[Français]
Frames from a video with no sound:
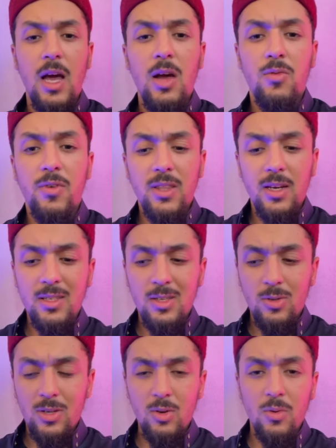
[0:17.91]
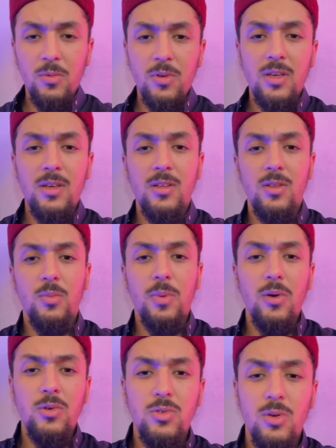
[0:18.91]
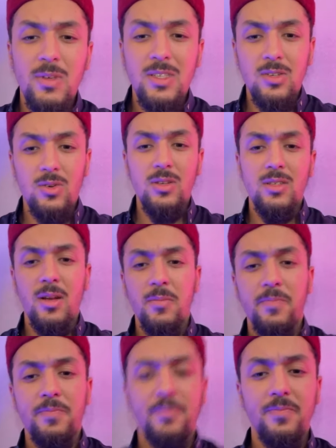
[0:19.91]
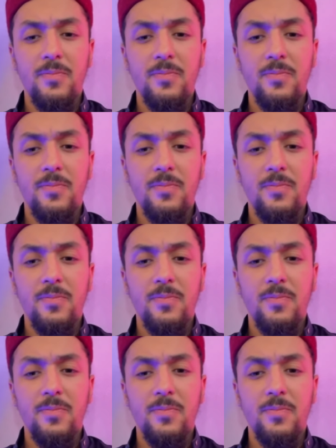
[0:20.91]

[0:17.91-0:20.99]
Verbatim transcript: Al-Fatra, c'est ceux qui n'ont pas reçu le message de l'islam.